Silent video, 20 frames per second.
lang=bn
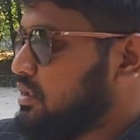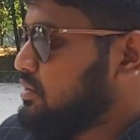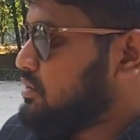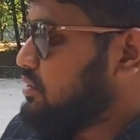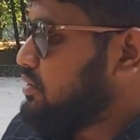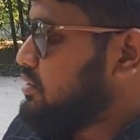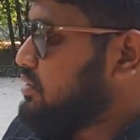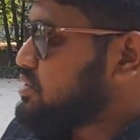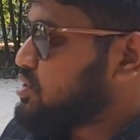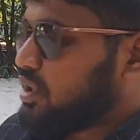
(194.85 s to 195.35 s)
তো
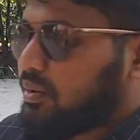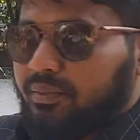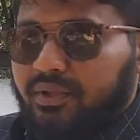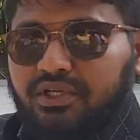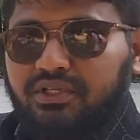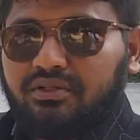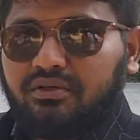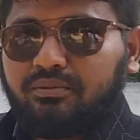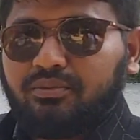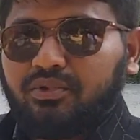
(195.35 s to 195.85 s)

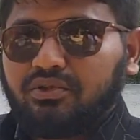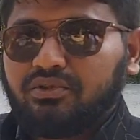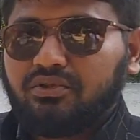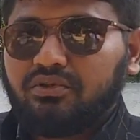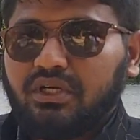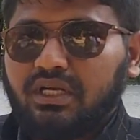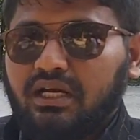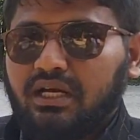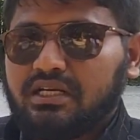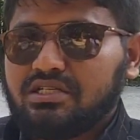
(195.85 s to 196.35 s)
সম্মানিত
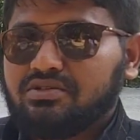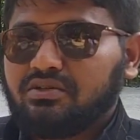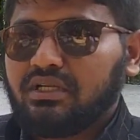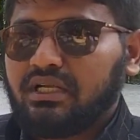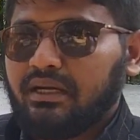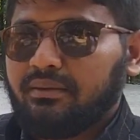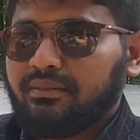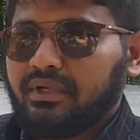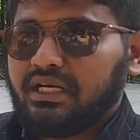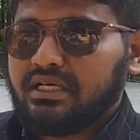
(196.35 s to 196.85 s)
বন্ধুরা আসলে
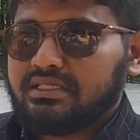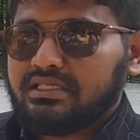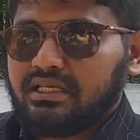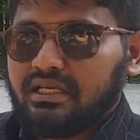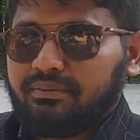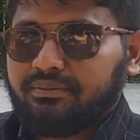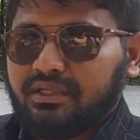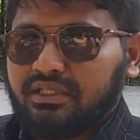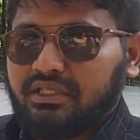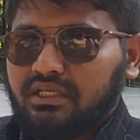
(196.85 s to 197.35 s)
আমরা আজকে
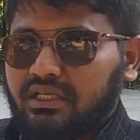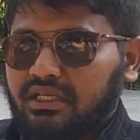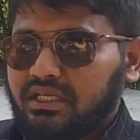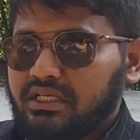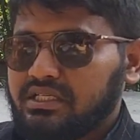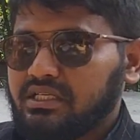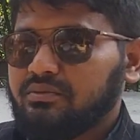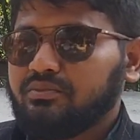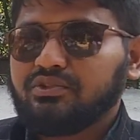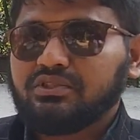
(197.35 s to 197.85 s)
আপনাদেরকে
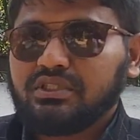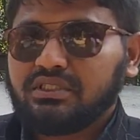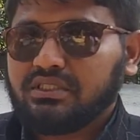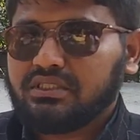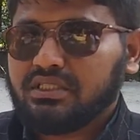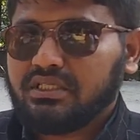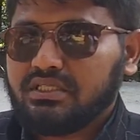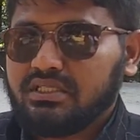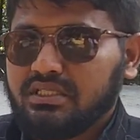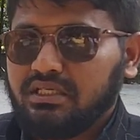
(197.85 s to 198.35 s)
এটাই বোঝাতে
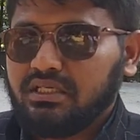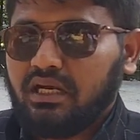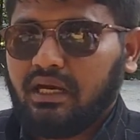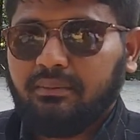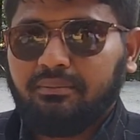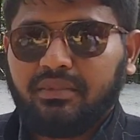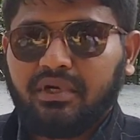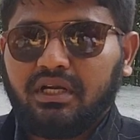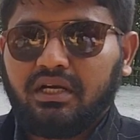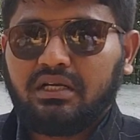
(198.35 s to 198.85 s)
চাচ্ছি
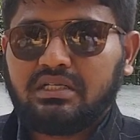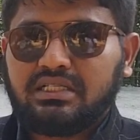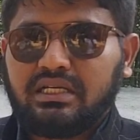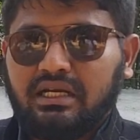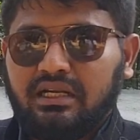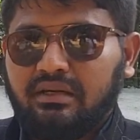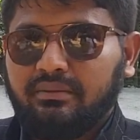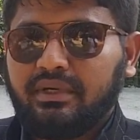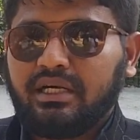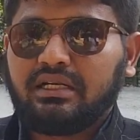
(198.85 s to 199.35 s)
আমরা
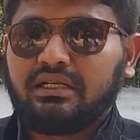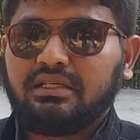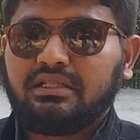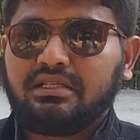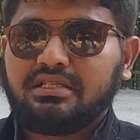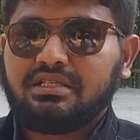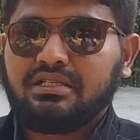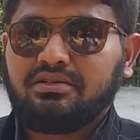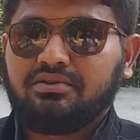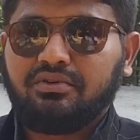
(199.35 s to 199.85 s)
সারা
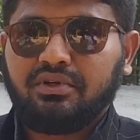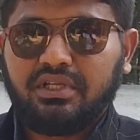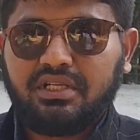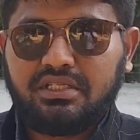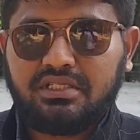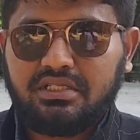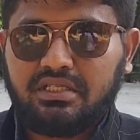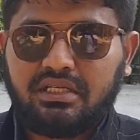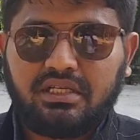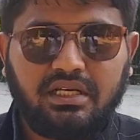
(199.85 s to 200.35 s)
বাংলাদেশে ড্রয়িং
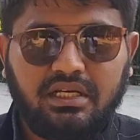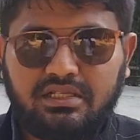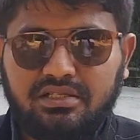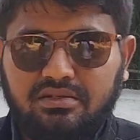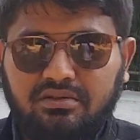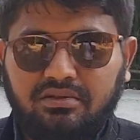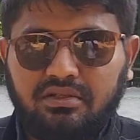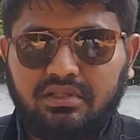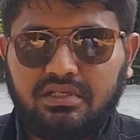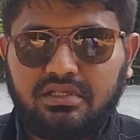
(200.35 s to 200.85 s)
ডিজাইনের কাজ
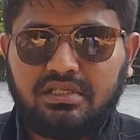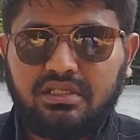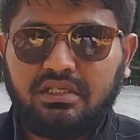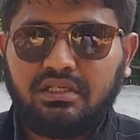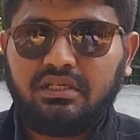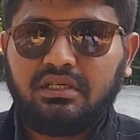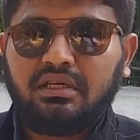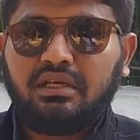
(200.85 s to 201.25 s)
করতেছি